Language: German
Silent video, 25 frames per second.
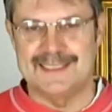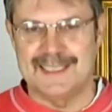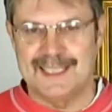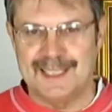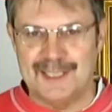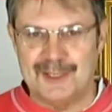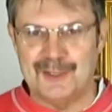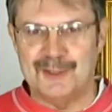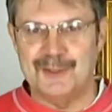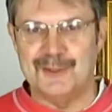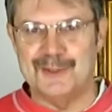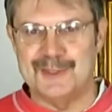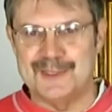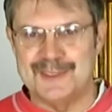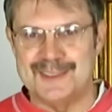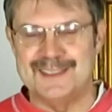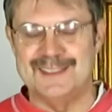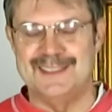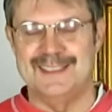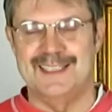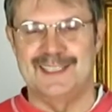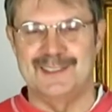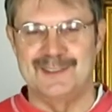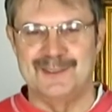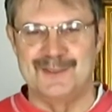
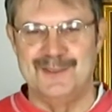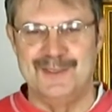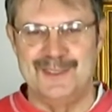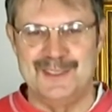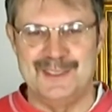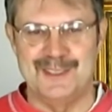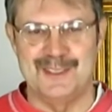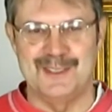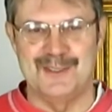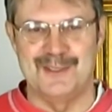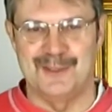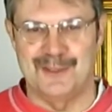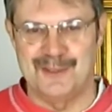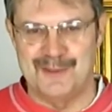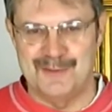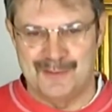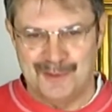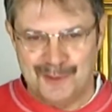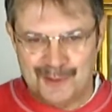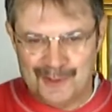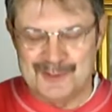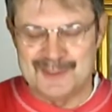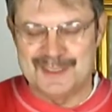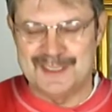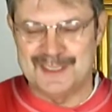1000 natürlich in neun
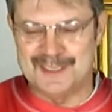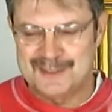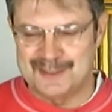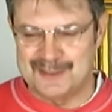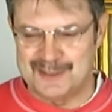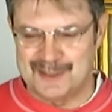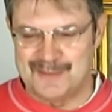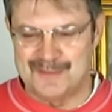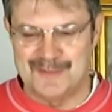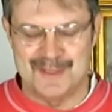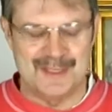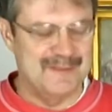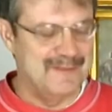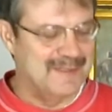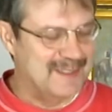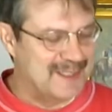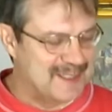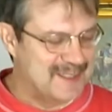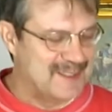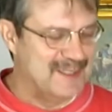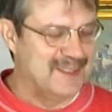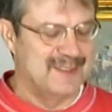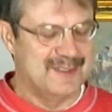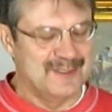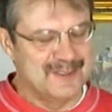Wochen dann kommen, dann wäre
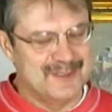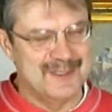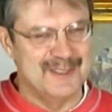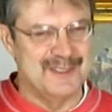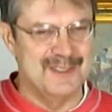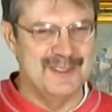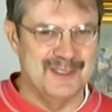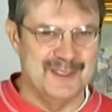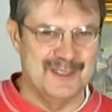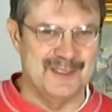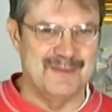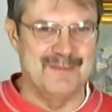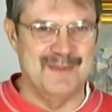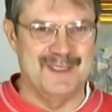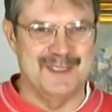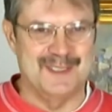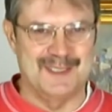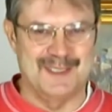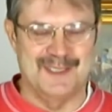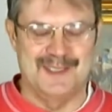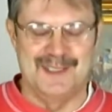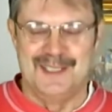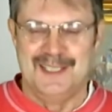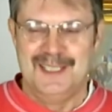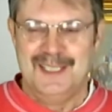es natürlich noch
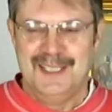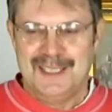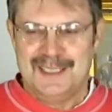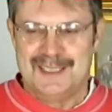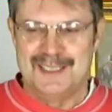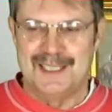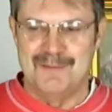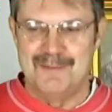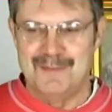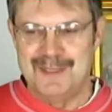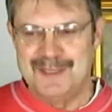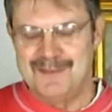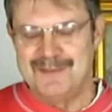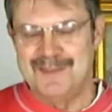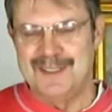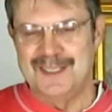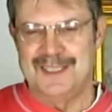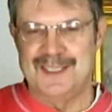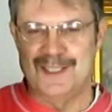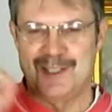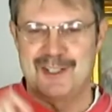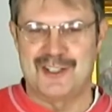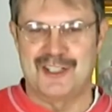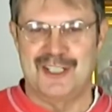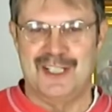besser. Damit
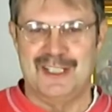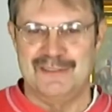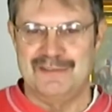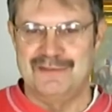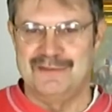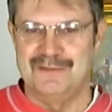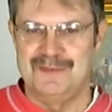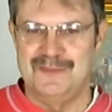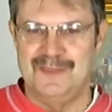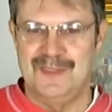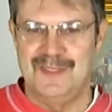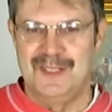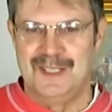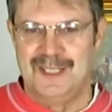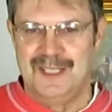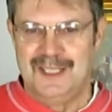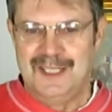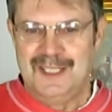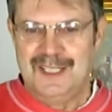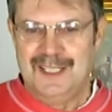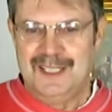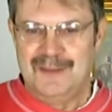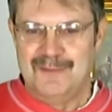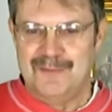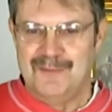wir das schaffen,
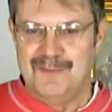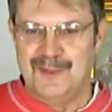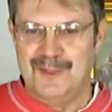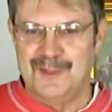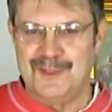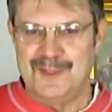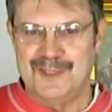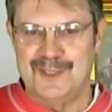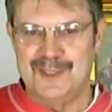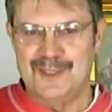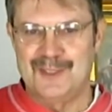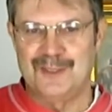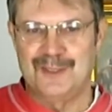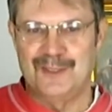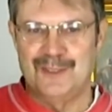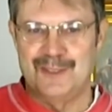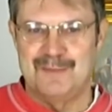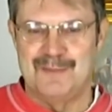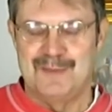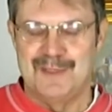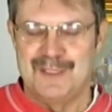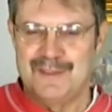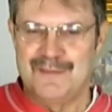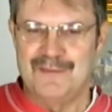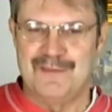möchte ich
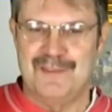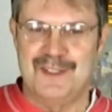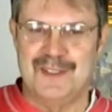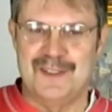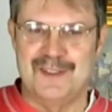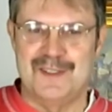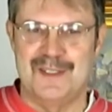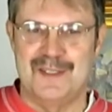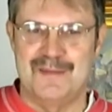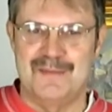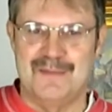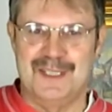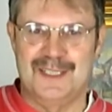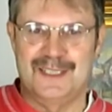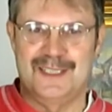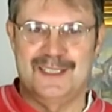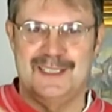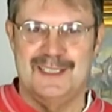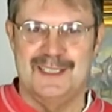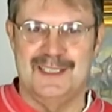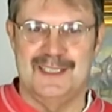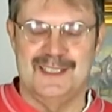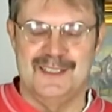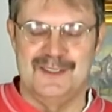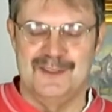euch bitten, falls ihr meinen
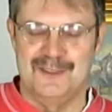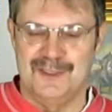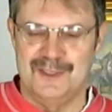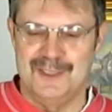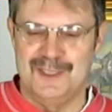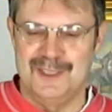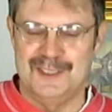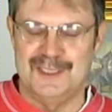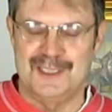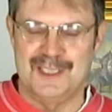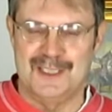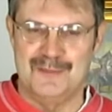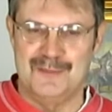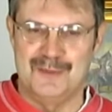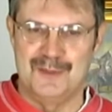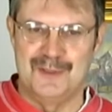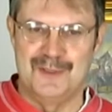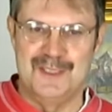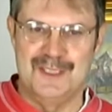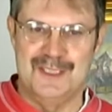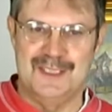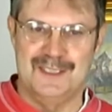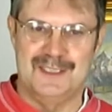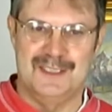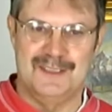Kanal noch nicht
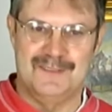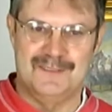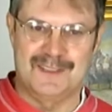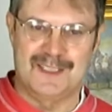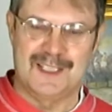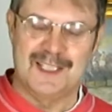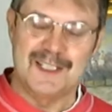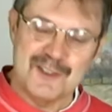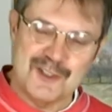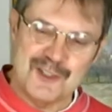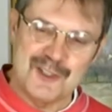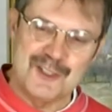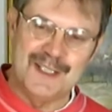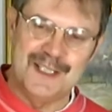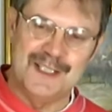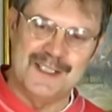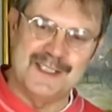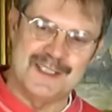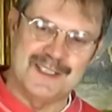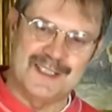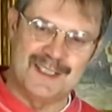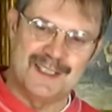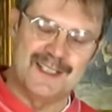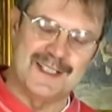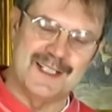abonniert habt, ganz
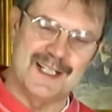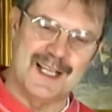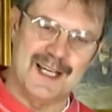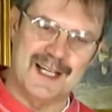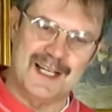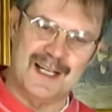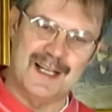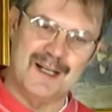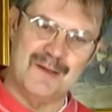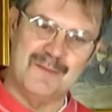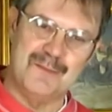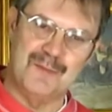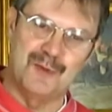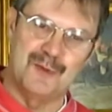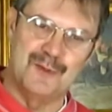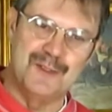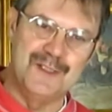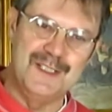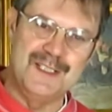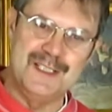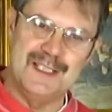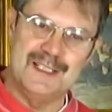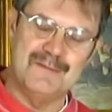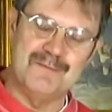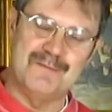schnell den
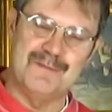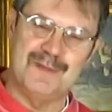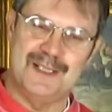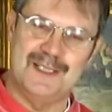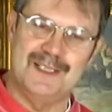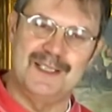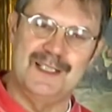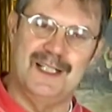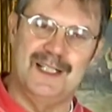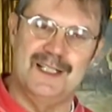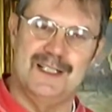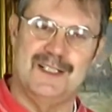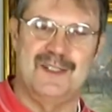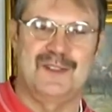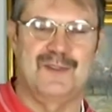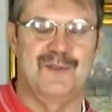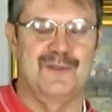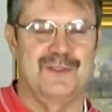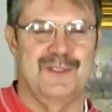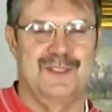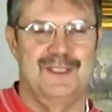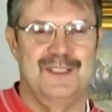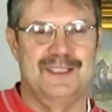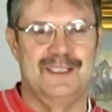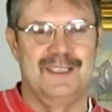Abonnieren-Button
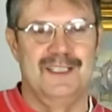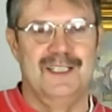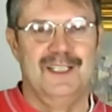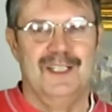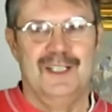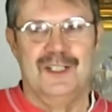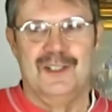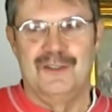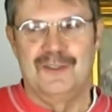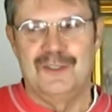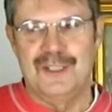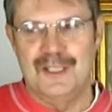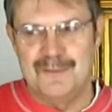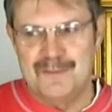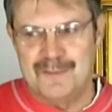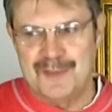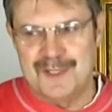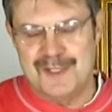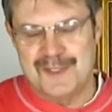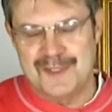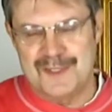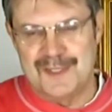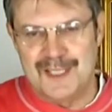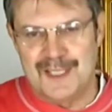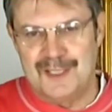anzuklicken und am
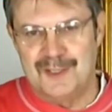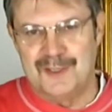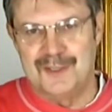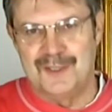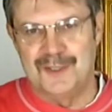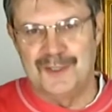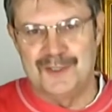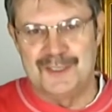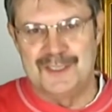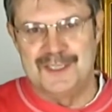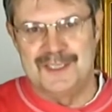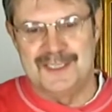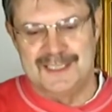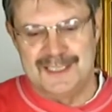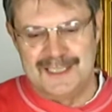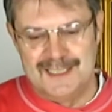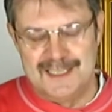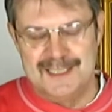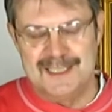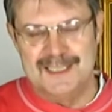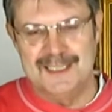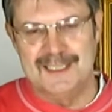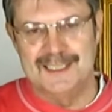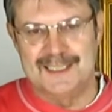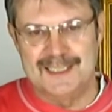besten auch noch die
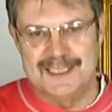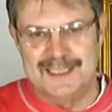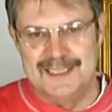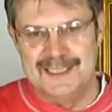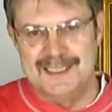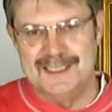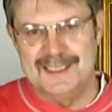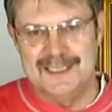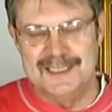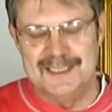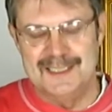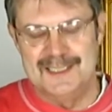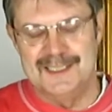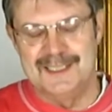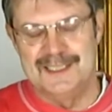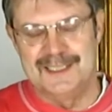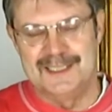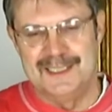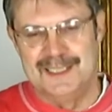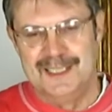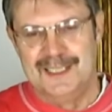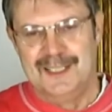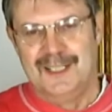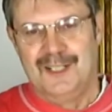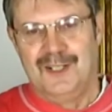Klingel,
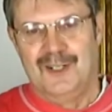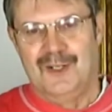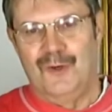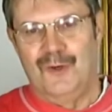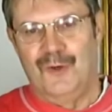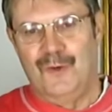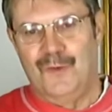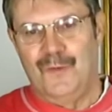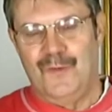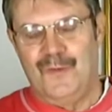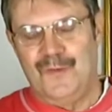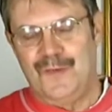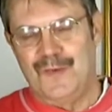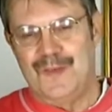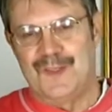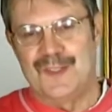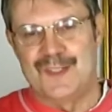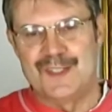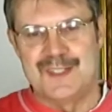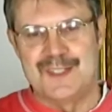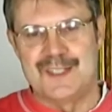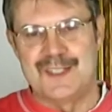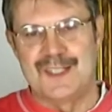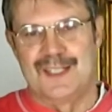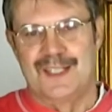klingelingen
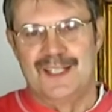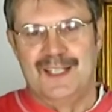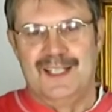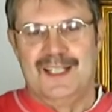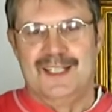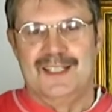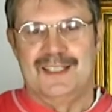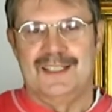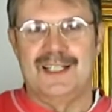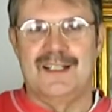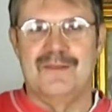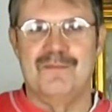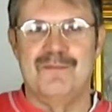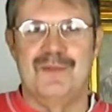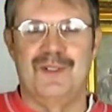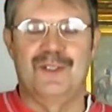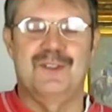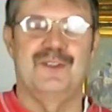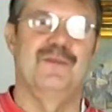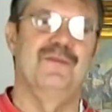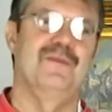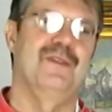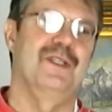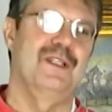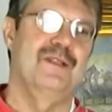und dann
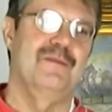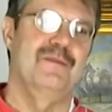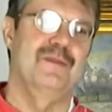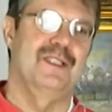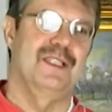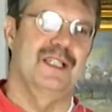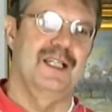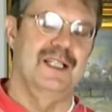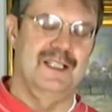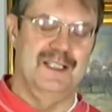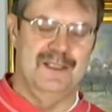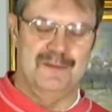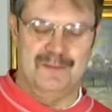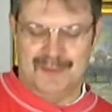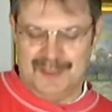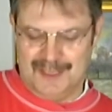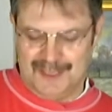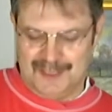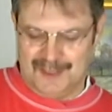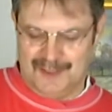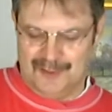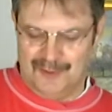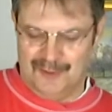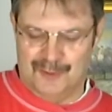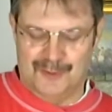bekommt ihr nämlich alle
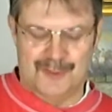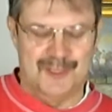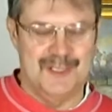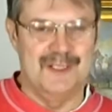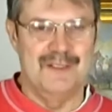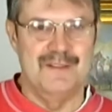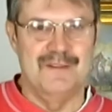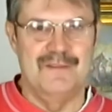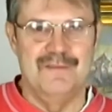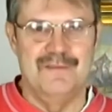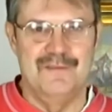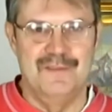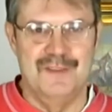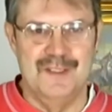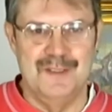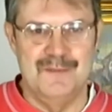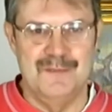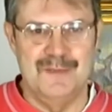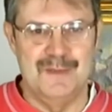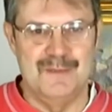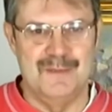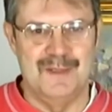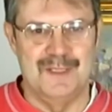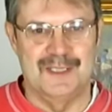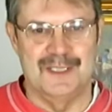meine neuen
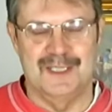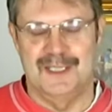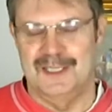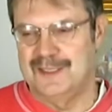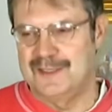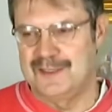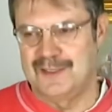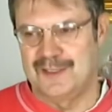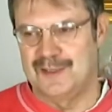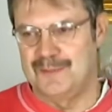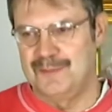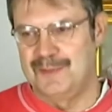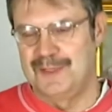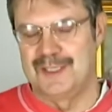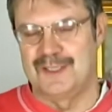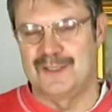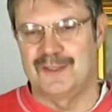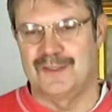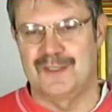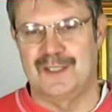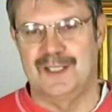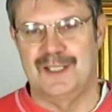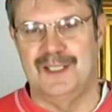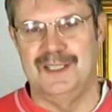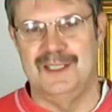Filme mit. Also ich bin
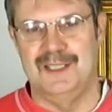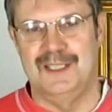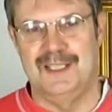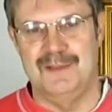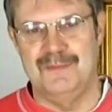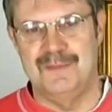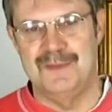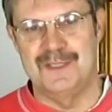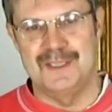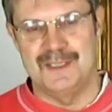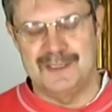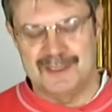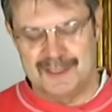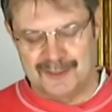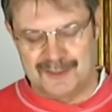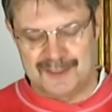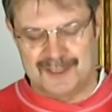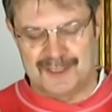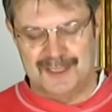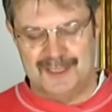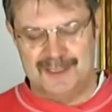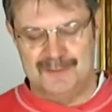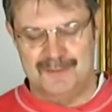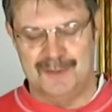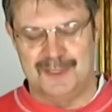total happy,
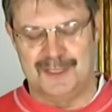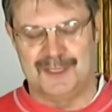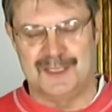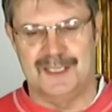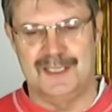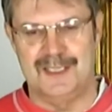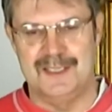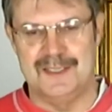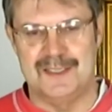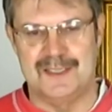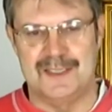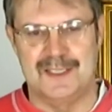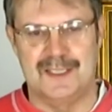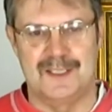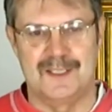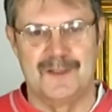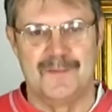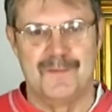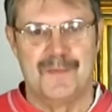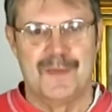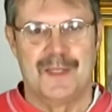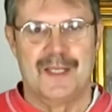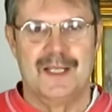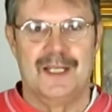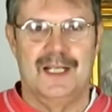total begeistert.
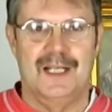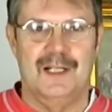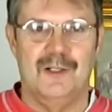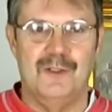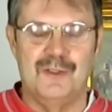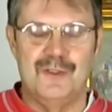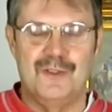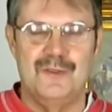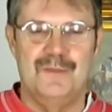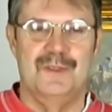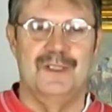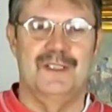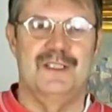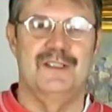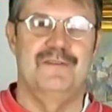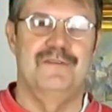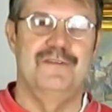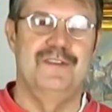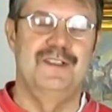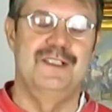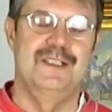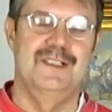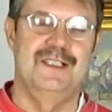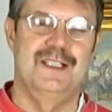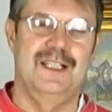Auch über die
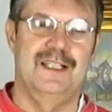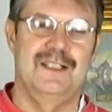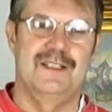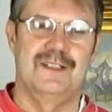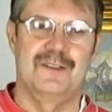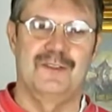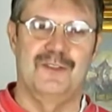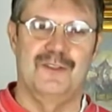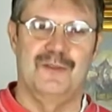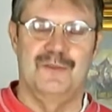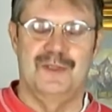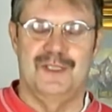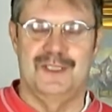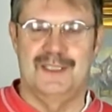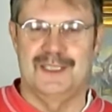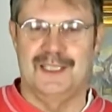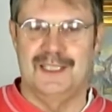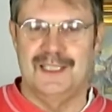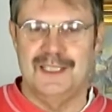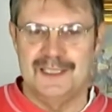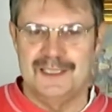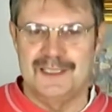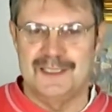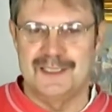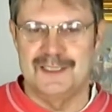vielen netten
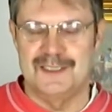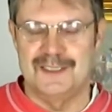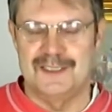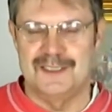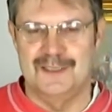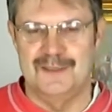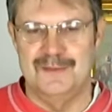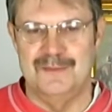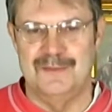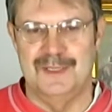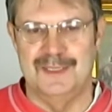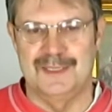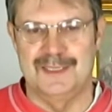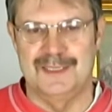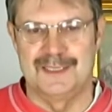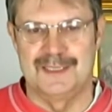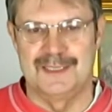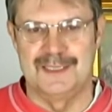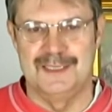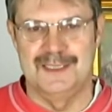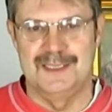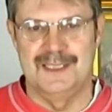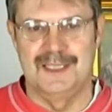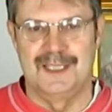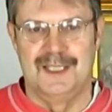Kommentare, die ich immer
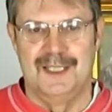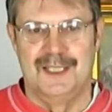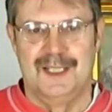kriege.